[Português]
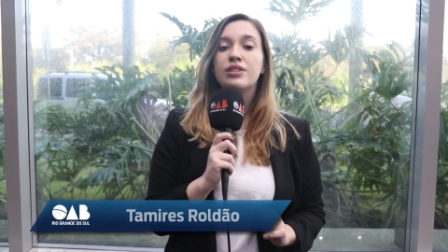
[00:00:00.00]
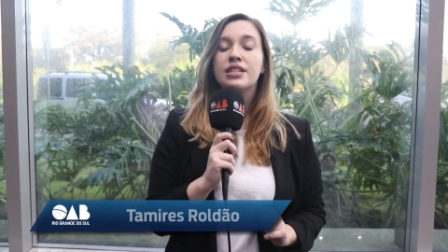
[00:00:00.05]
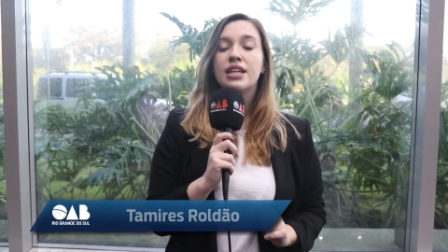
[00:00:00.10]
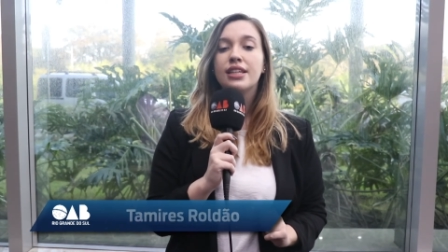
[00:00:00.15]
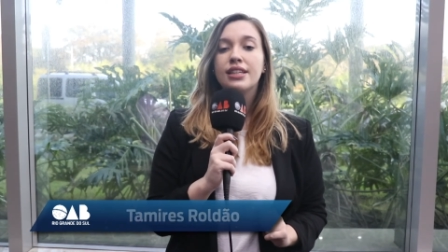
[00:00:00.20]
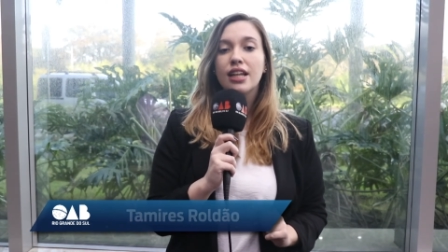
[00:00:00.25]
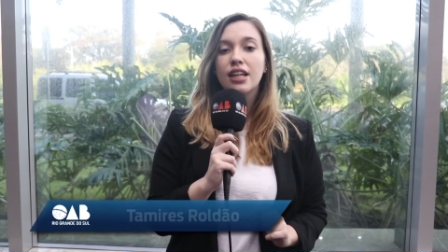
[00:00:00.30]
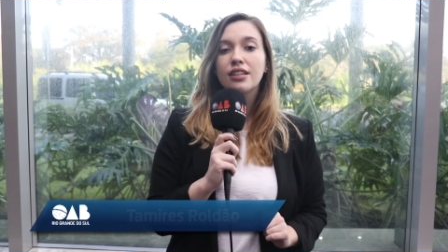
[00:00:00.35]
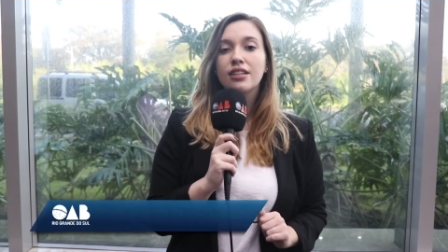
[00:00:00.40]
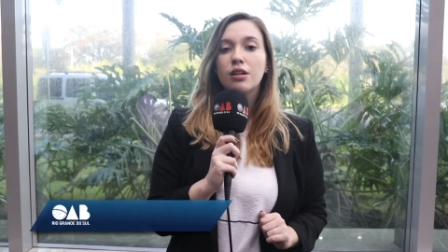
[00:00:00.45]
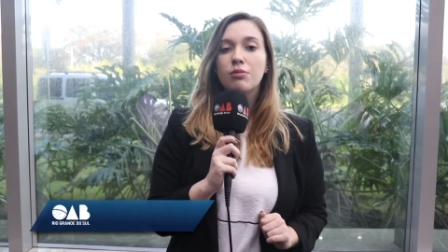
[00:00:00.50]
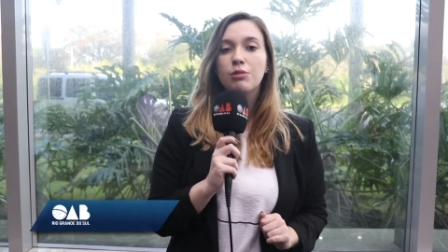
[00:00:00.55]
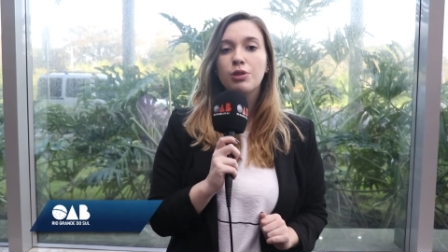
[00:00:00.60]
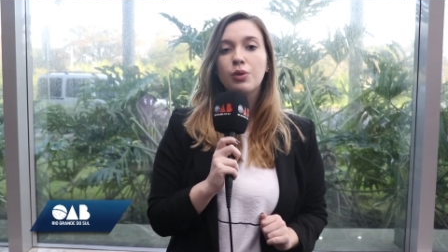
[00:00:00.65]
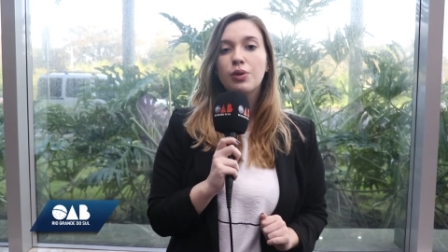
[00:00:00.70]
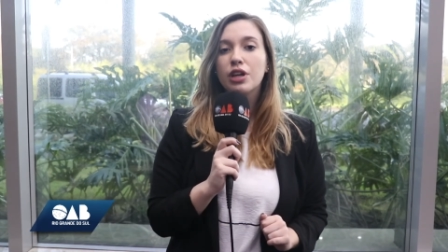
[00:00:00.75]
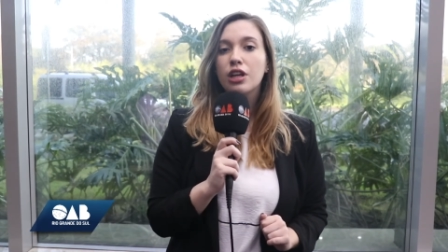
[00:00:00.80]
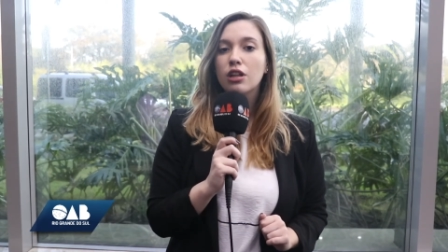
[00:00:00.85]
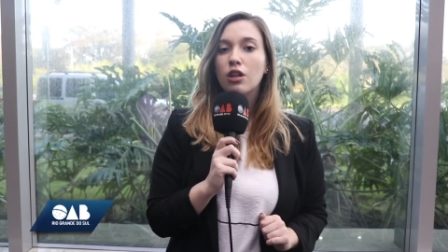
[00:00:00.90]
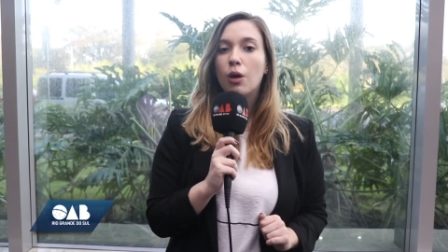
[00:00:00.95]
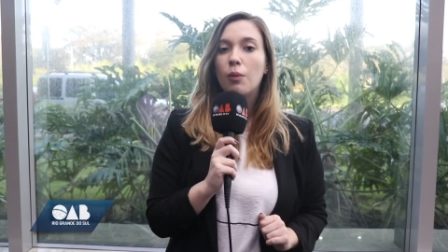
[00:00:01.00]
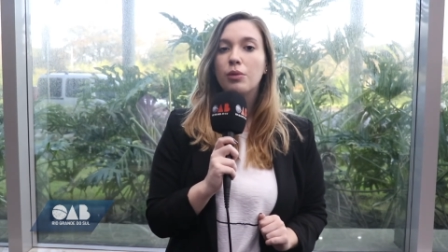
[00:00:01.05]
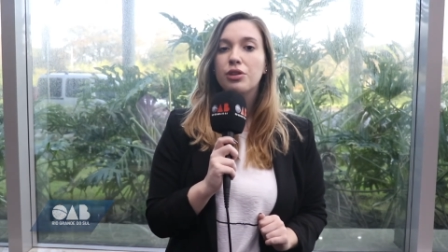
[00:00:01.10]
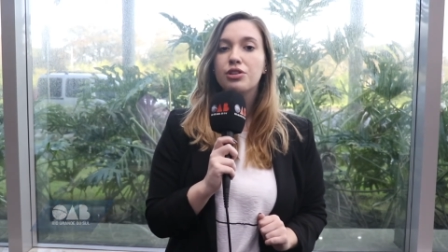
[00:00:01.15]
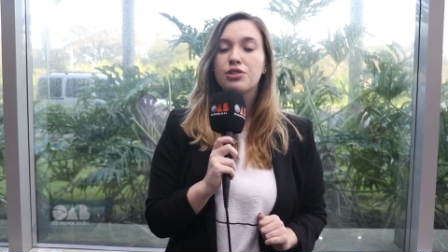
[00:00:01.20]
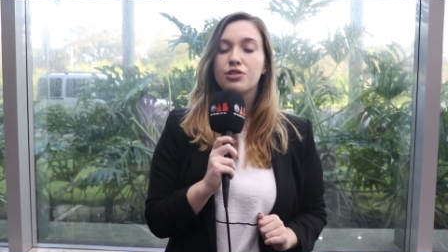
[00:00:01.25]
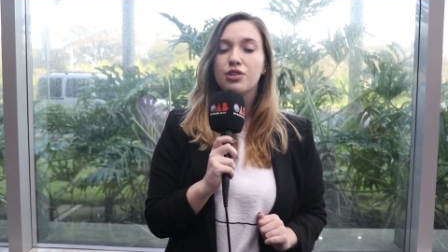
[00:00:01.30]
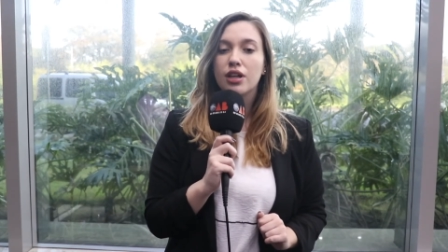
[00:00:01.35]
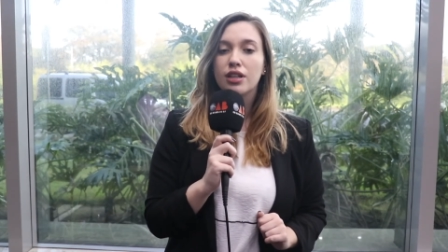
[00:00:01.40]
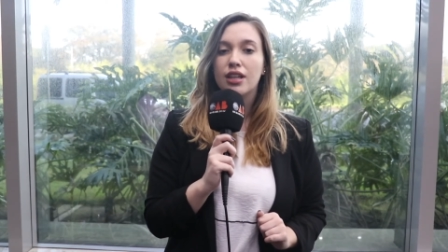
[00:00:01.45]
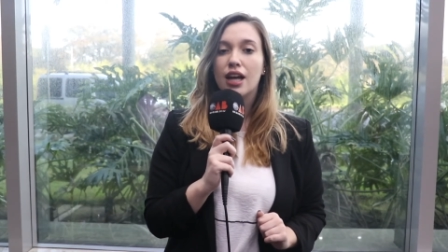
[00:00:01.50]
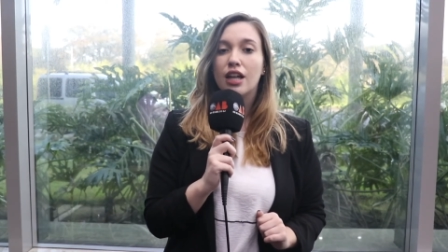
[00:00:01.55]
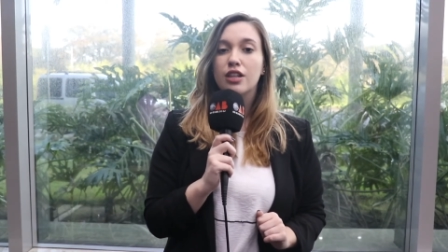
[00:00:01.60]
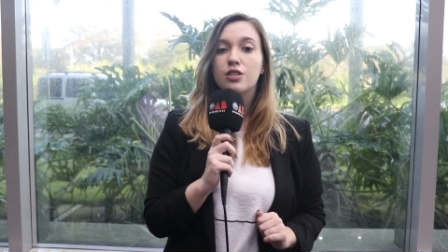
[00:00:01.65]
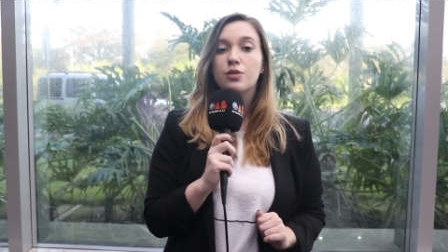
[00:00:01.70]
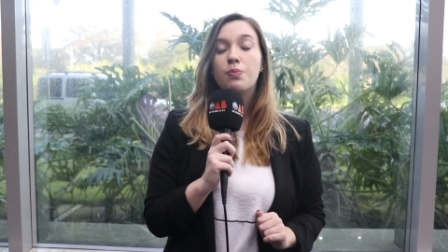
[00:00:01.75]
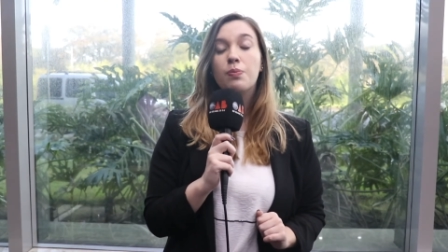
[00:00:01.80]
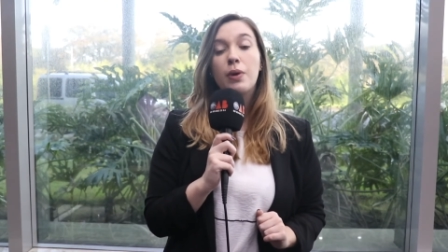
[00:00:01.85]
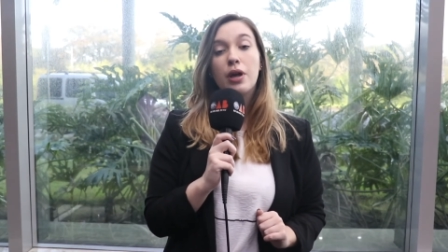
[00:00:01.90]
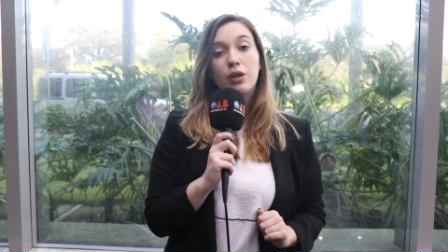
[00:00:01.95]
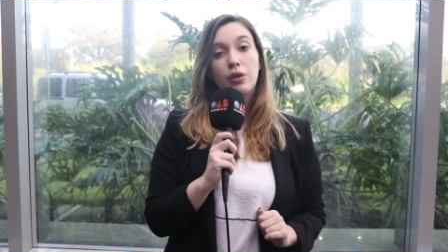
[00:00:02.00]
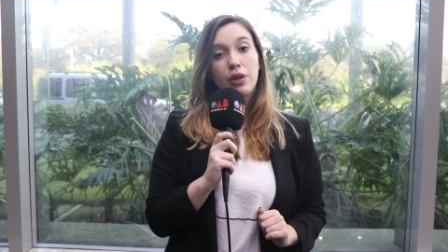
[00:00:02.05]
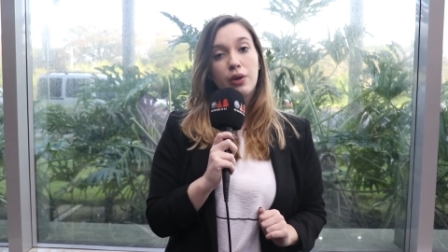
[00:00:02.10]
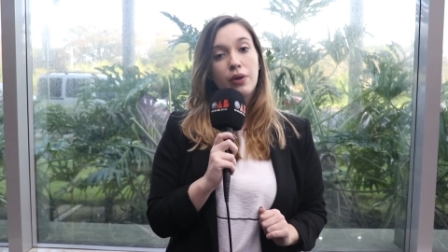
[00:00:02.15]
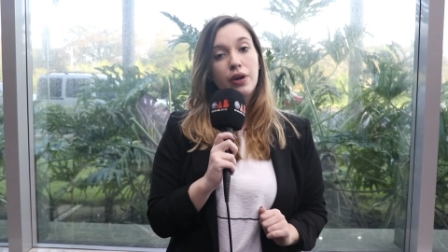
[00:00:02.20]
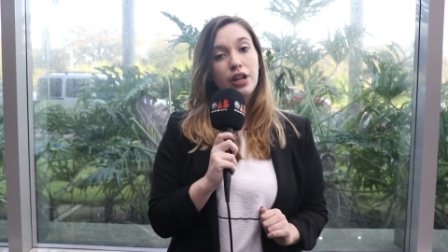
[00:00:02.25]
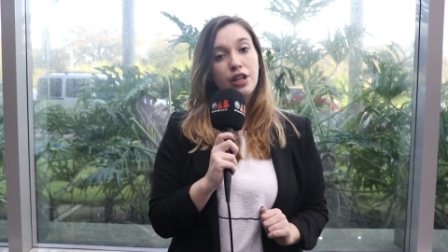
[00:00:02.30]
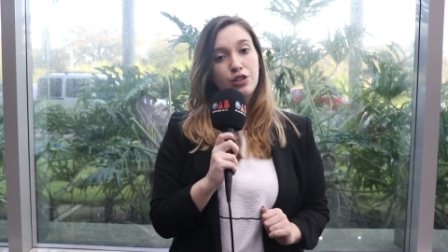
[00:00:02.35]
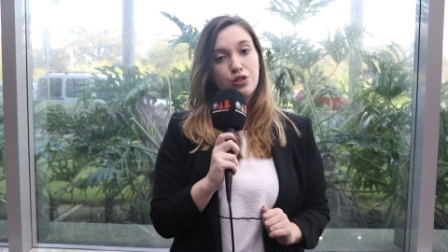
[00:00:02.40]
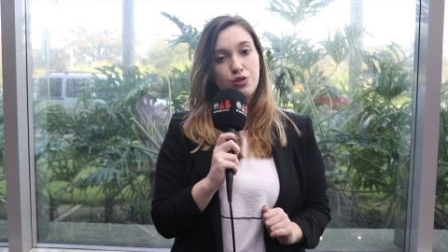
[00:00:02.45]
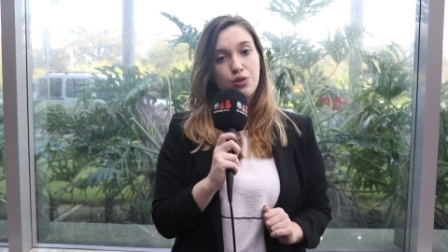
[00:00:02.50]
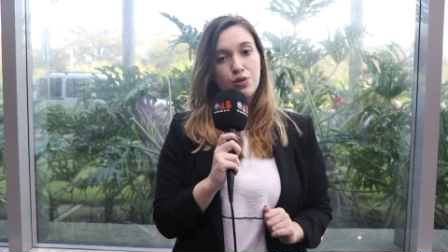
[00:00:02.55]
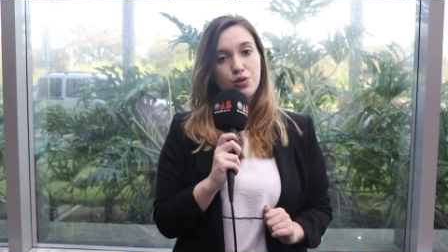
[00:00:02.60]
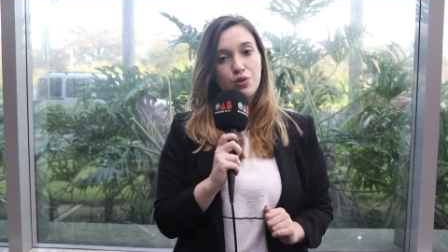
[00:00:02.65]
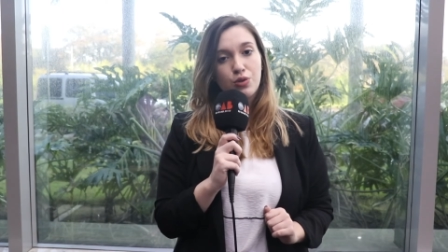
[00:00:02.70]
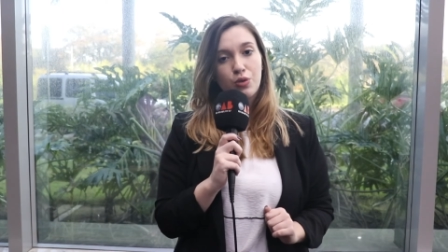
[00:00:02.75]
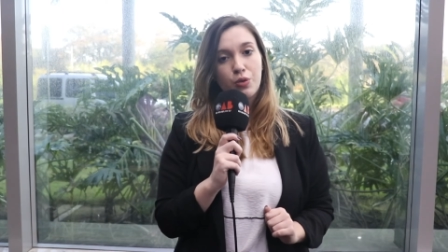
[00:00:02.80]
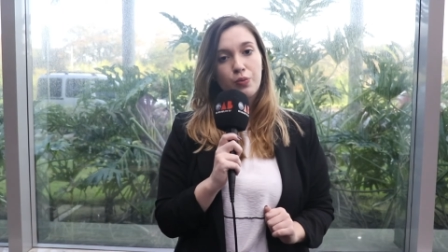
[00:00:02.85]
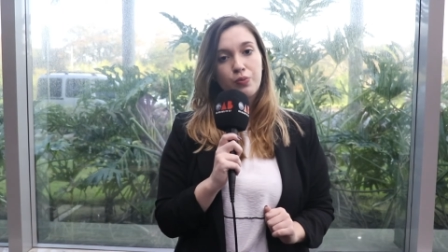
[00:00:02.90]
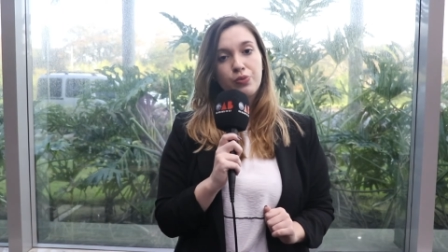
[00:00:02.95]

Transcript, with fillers: de 70 mil quilômetros rodados pelo Rio Grande do Sul.